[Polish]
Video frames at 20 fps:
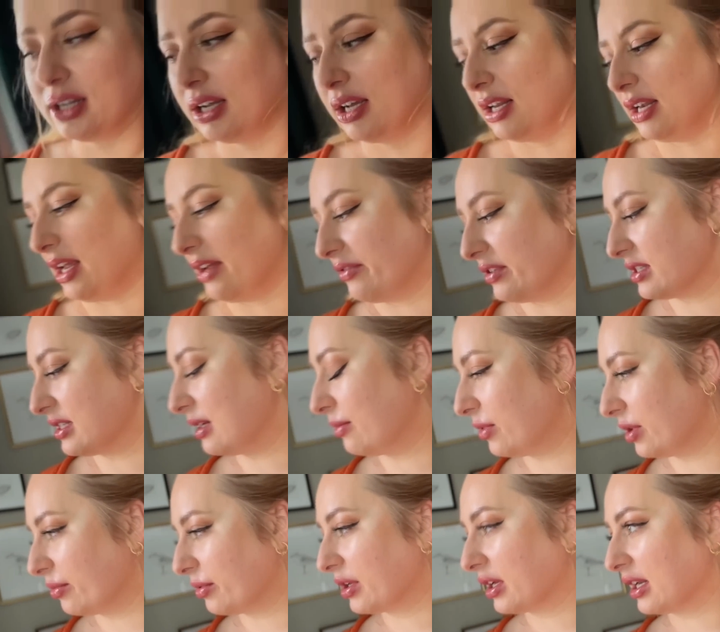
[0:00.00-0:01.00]
Live jest na
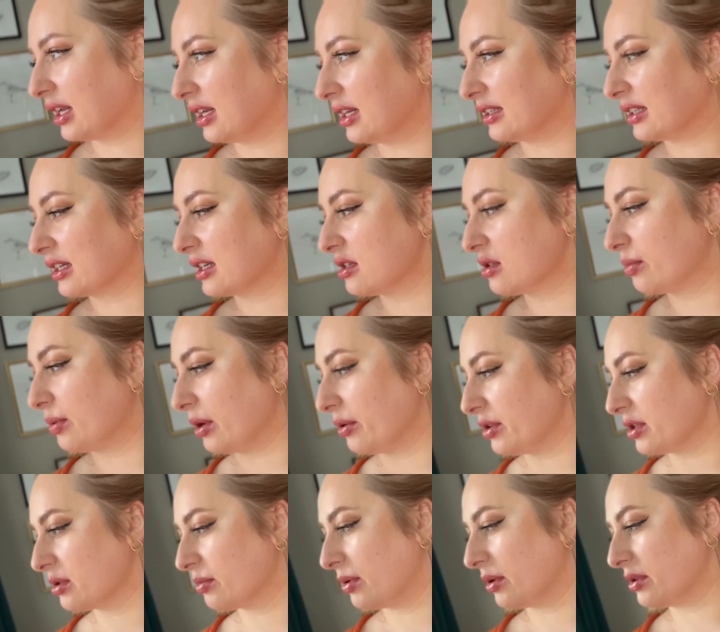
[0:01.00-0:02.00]
moim kanale taki zupełnie,
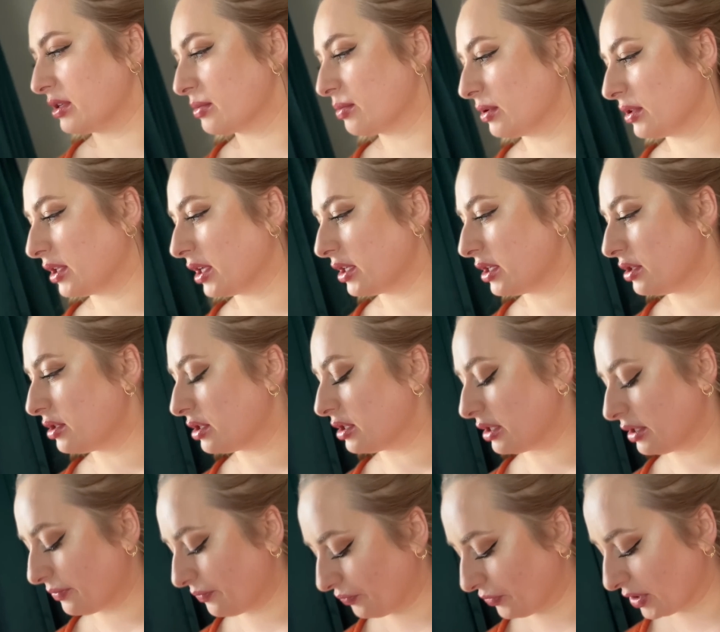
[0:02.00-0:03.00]
zupełnie spontaniczny.
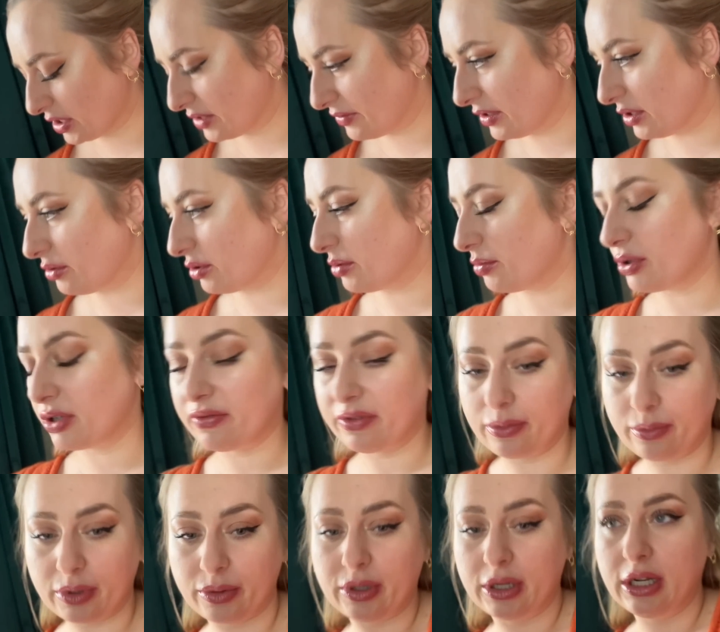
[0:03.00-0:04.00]
Stwierdziłyśmy, że, wam,
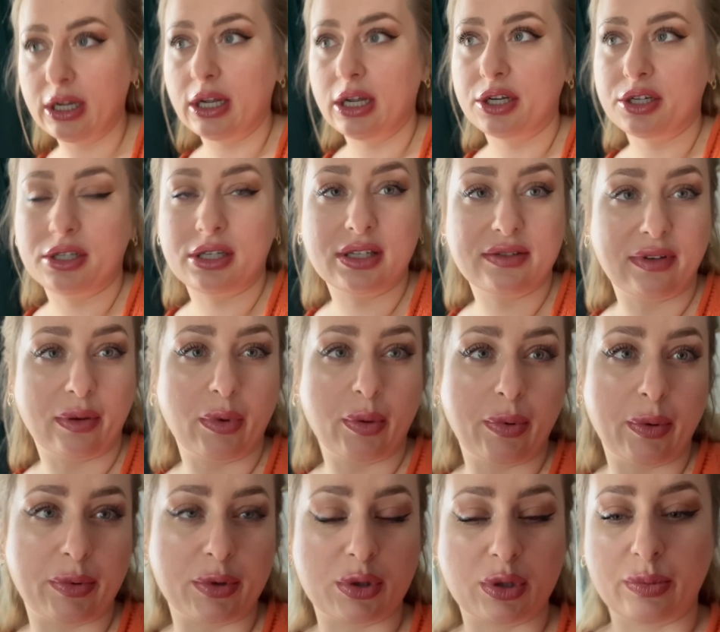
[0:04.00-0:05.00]
że się z Wami po
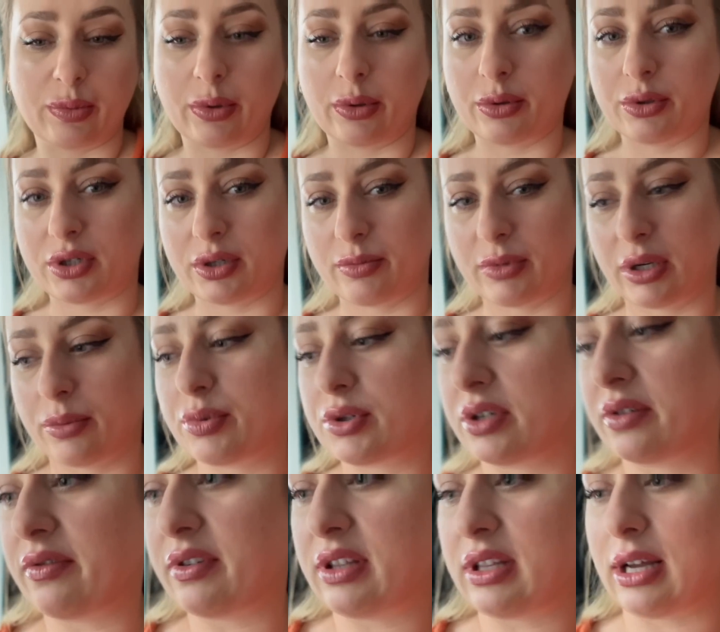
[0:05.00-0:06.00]
prostu połączymy i
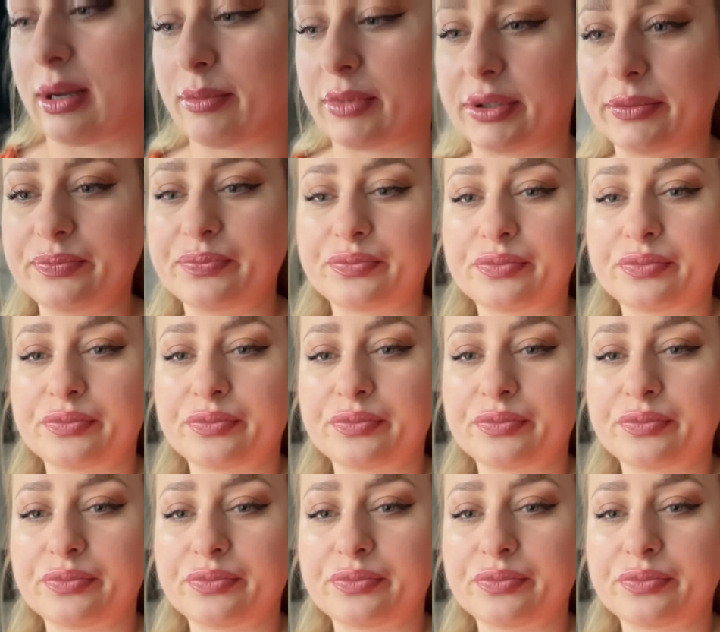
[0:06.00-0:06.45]
przywitamy.